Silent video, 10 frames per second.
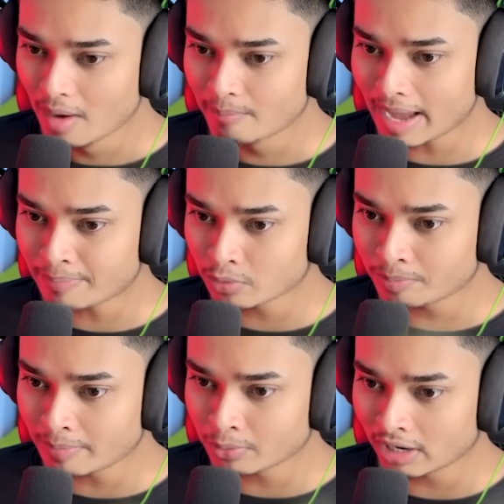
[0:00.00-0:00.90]
প্যাপু
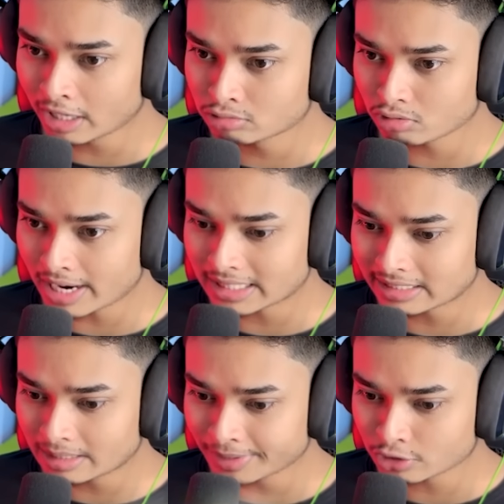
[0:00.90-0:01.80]
প্যাপুওয়ালা জোকার
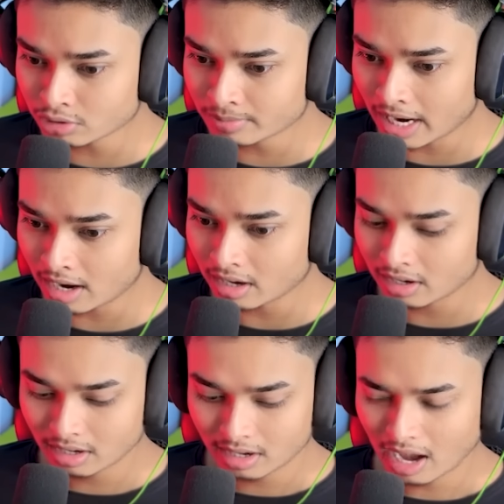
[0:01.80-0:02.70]
দেখতে পেয়েছো তোমরা
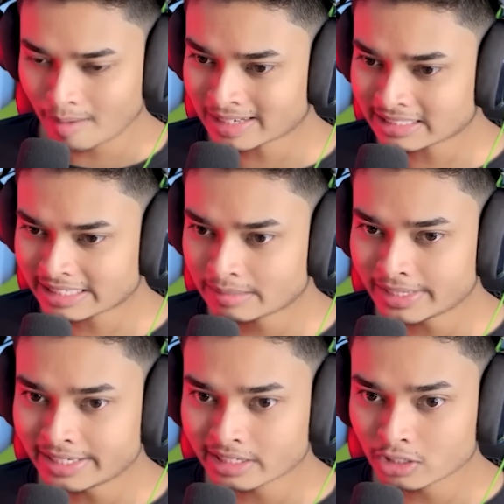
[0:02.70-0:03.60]
আমার কাছে
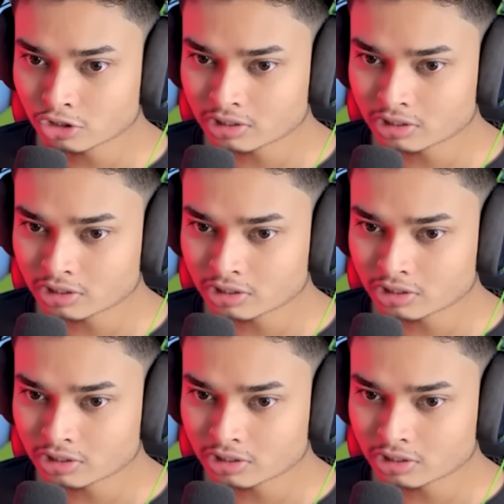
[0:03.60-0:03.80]
ইনভেন্টরি হচ্ছে